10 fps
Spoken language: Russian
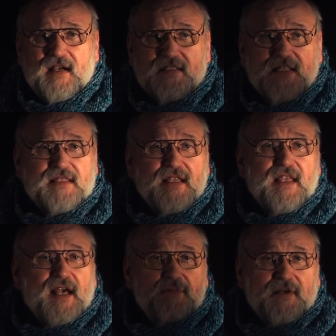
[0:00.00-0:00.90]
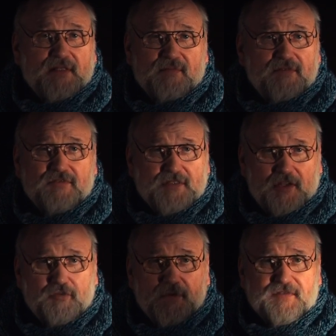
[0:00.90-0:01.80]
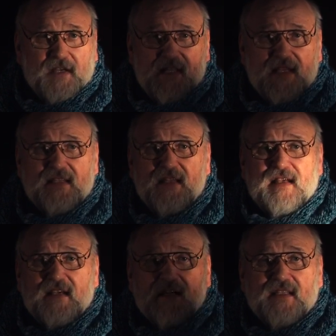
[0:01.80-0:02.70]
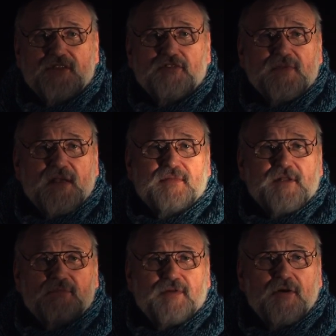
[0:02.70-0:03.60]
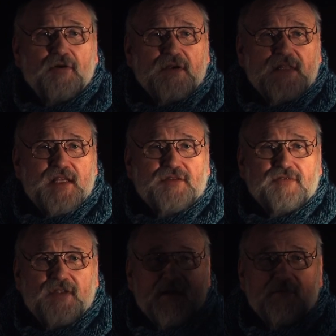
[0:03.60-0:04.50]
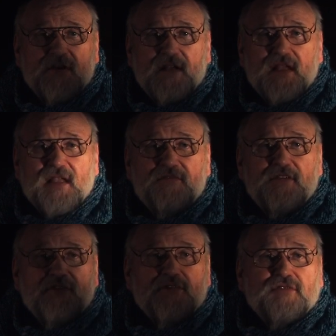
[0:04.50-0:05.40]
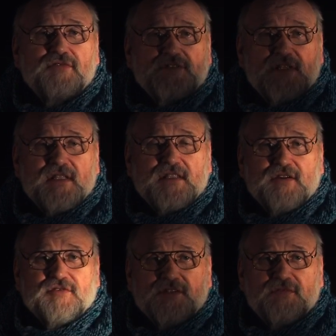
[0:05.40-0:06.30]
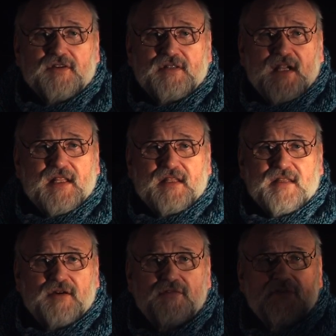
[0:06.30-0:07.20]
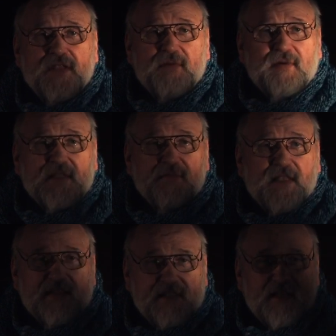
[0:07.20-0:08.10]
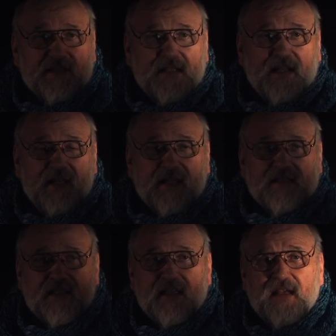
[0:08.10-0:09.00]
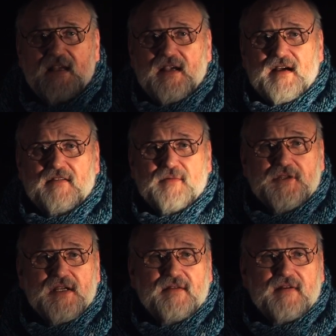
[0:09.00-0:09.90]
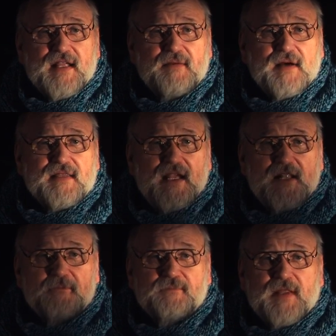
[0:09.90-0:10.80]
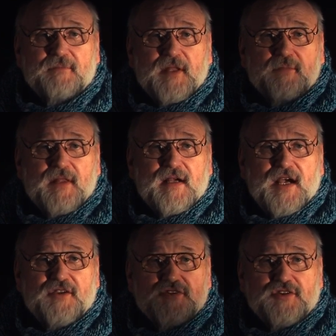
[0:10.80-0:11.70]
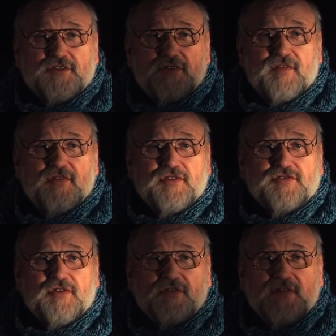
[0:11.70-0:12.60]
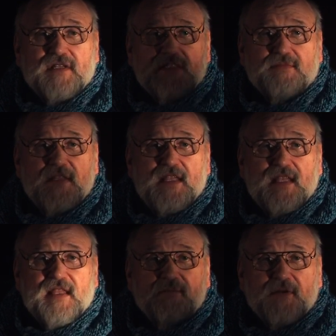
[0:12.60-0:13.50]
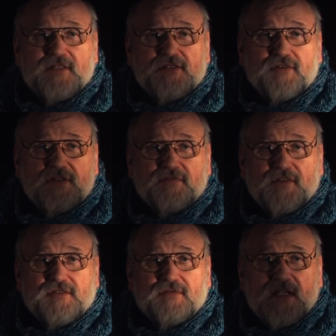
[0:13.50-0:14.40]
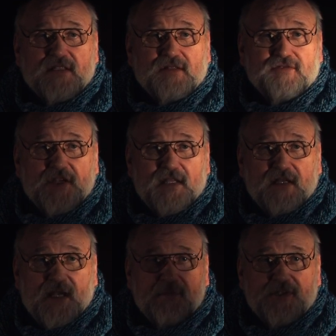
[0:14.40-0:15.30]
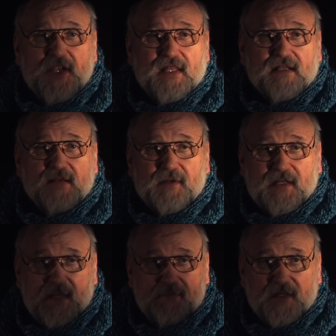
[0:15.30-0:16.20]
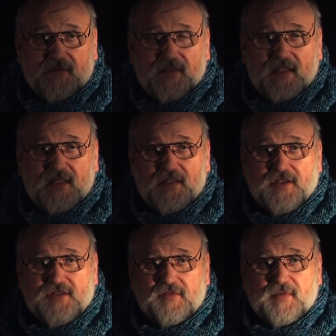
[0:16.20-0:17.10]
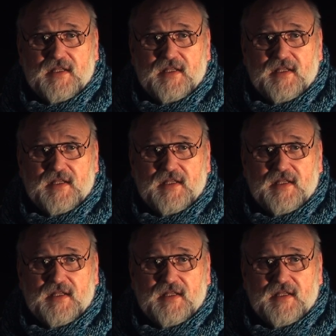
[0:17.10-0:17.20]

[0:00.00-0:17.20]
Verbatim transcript: Кстати, я об этом не устаю повторять. Где-то у меня был блог на эту тему, и в видеокурсе «Не так уж тверд гранит науки» об этом есть несколько лекций. Вообще говоря, модель, предполагающая, что эволюционные изменения происходят в результате случайных опечаток при копировании генетического